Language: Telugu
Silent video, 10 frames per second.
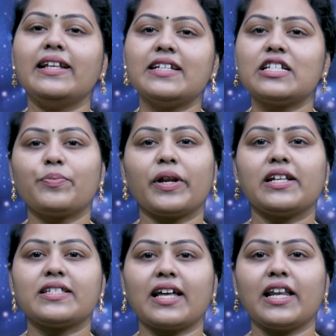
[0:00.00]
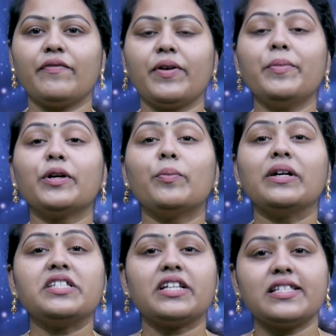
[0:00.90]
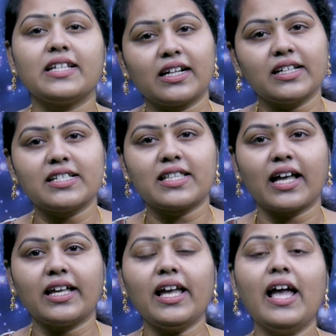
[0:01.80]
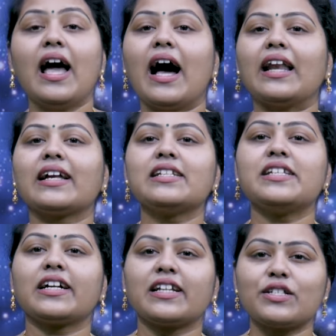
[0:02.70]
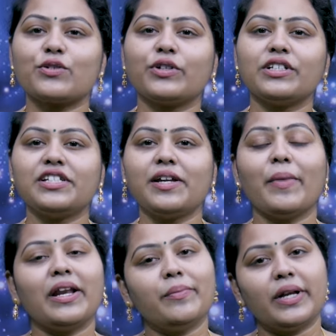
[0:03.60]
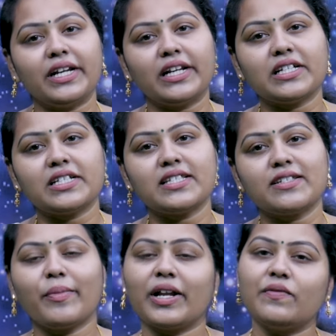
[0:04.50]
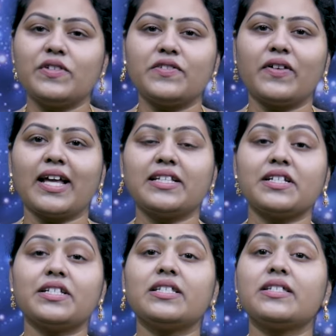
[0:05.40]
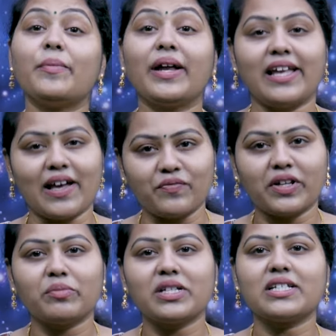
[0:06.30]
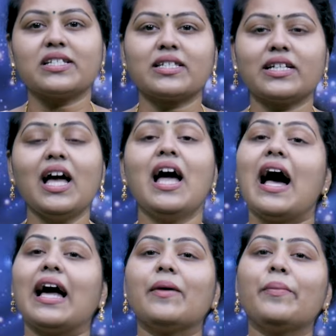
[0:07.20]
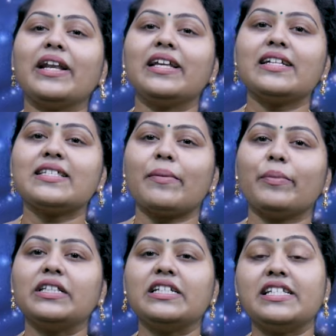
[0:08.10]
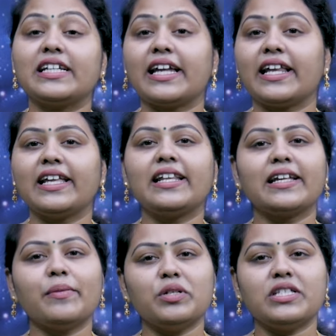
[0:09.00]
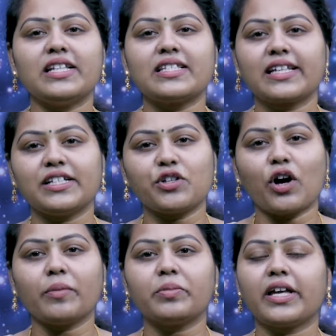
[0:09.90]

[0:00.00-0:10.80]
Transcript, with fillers: ఏంజల్స్ ప్రేయర్స్ అనేవి మీకు మంచి రిజల్ట్ ఇస్తాయి అలాగే చక్రాస్ గురించి మనీ మెడిటేషన్స్ మనీ విజువలైజేషన్స్ మనీ ఎఫర్మేషన్స్ అలా మనీకి సంబంధించి కెరీర్ కి బిజినెస్ కి జాబ్